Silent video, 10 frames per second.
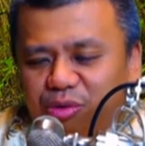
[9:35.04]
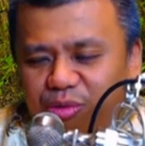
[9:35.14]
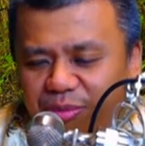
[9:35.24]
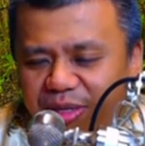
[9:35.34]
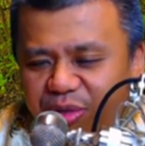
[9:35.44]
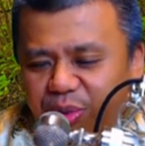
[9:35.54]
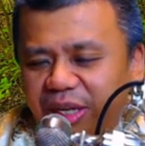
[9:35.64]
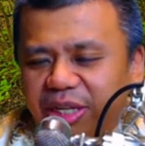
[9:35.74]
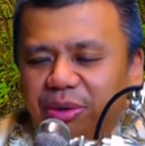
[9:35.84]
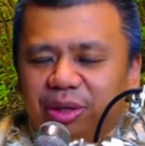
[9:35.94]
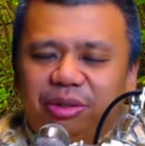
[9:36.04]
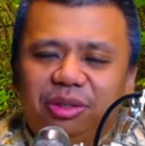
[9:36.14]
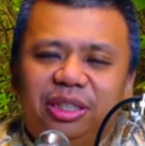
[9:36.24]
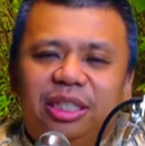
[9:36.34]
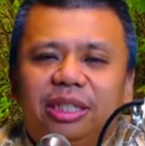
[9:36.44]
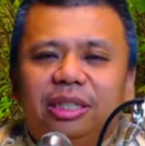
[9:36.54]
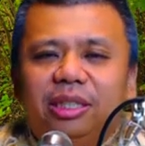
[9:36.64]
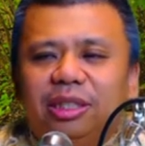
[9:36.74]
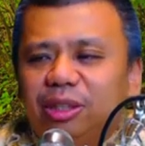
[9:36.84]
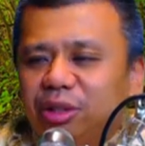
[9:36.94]
我们所能有的东西，
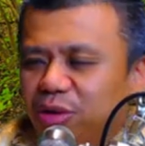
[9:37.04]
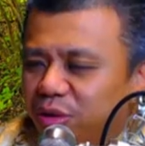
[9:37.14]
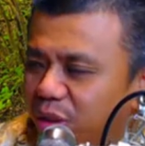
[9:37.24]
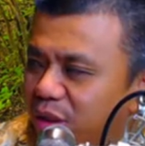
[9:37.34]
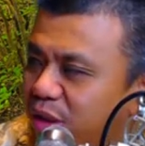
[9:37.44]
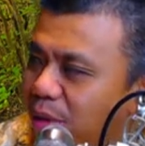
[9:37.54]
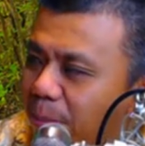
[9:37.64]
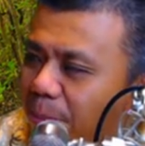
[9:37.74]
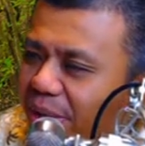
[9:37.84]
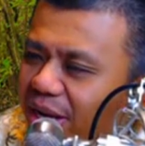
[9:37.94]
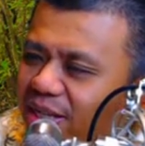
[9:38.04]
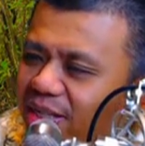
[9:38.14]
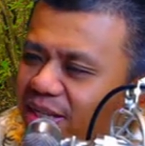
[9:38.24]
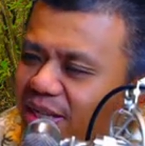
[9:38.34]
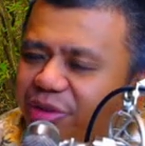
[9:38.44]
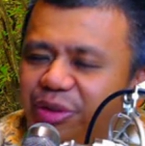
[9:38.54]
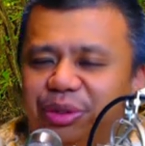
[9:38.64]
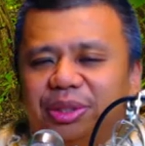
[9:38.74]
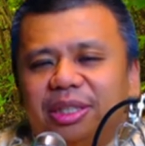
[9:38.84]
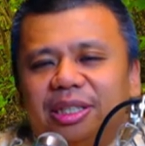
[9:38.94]
都是从别人身上
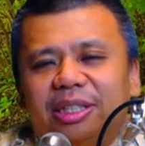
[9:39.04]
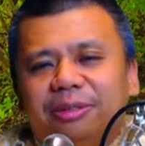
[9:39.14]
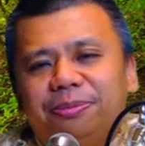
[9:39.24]
取得的。